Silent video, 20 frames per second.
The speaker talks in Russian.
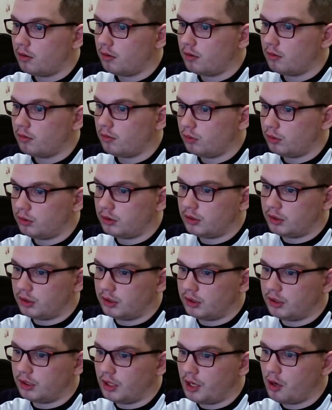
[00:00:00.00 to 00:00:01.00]
Вот
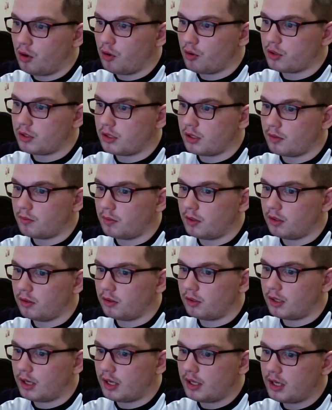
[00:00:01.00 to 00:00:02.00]
серьезно, блин.
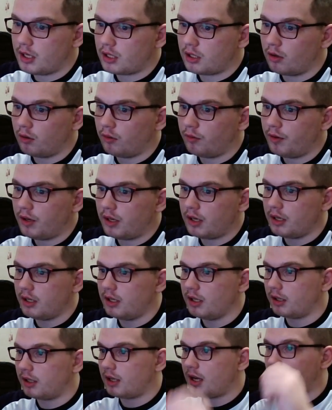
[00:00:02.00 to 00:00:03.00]
Конечно, он
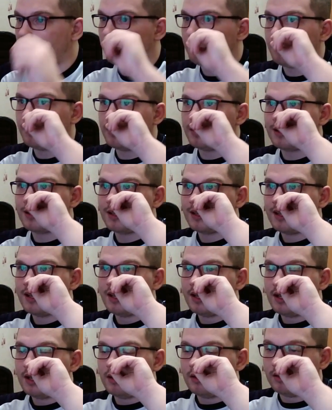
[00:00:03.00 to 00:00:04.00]
выглядит как...
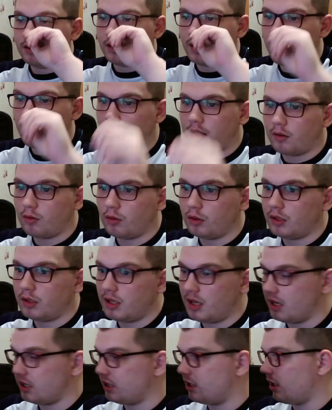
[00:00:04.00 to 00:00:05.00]
Да, вот
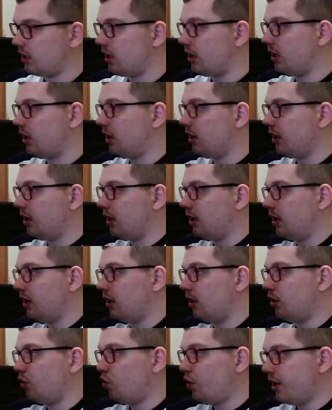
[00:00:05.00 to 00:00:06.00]
есть
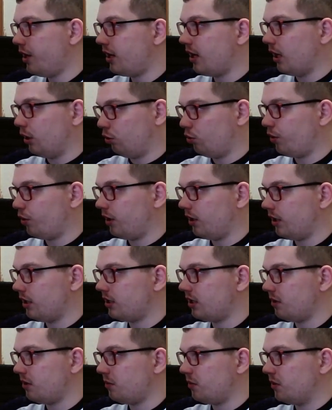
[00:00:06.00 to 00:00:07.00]
а, рули, которые на
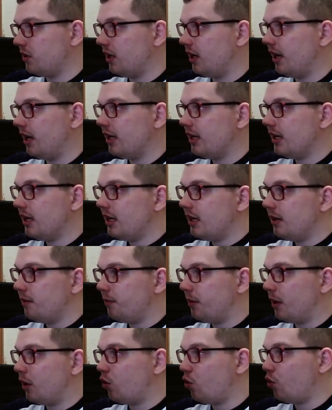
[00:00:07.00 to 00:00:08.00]
самом деле
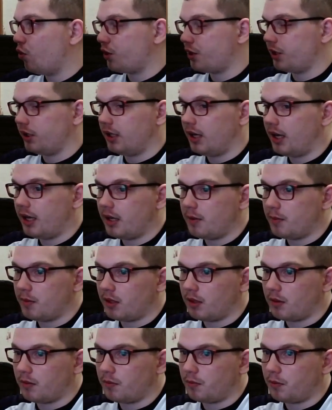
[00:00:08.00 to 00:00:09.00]
похожи, да,
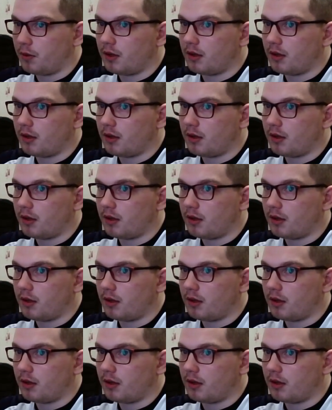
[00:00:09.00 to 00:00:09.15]
именно, по,